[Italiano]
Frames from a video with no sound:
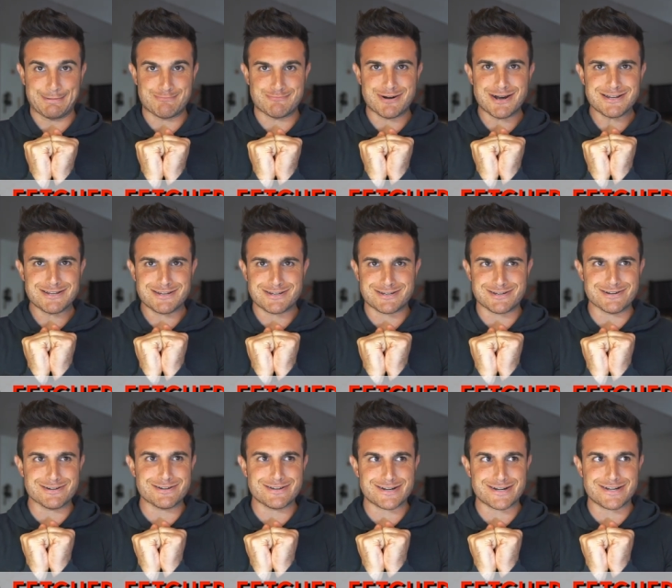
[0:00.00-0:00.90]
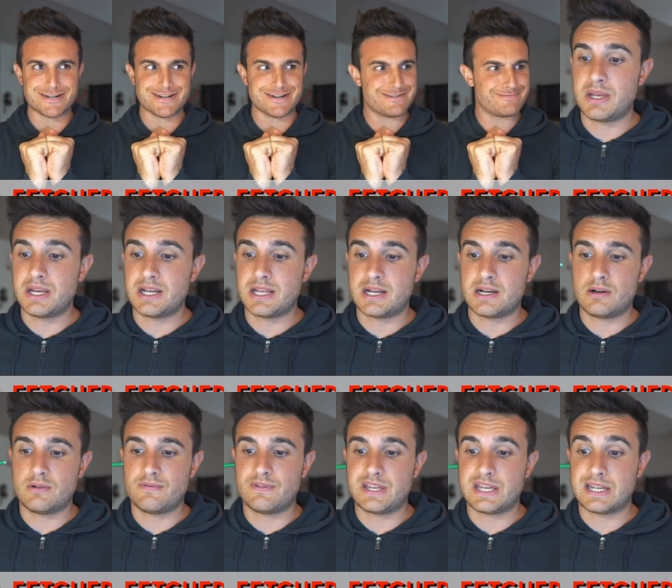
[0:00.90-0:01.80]
Buongiorno.
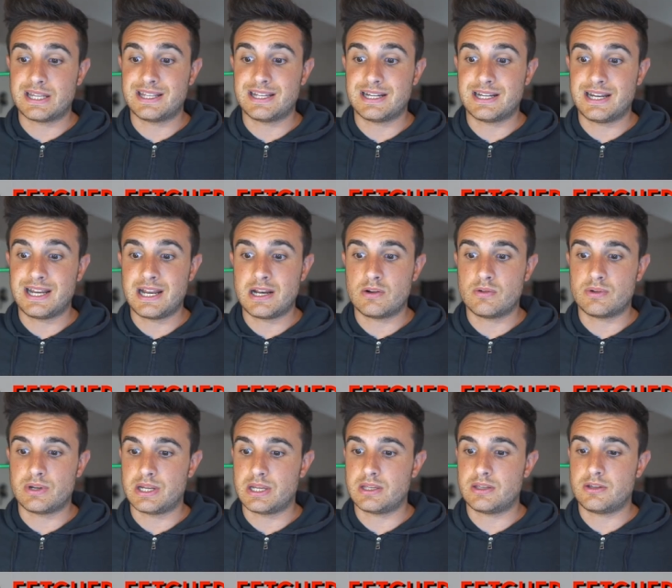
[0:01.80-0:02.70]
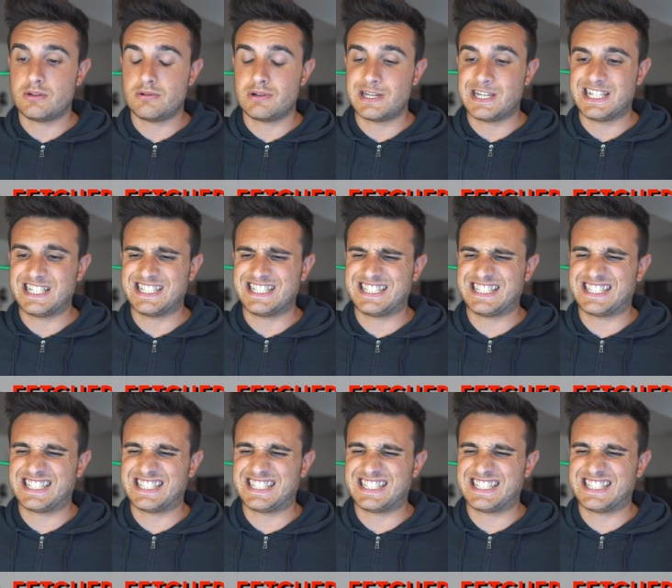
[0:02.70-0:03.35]
Pennarello verde nell'orecchio e...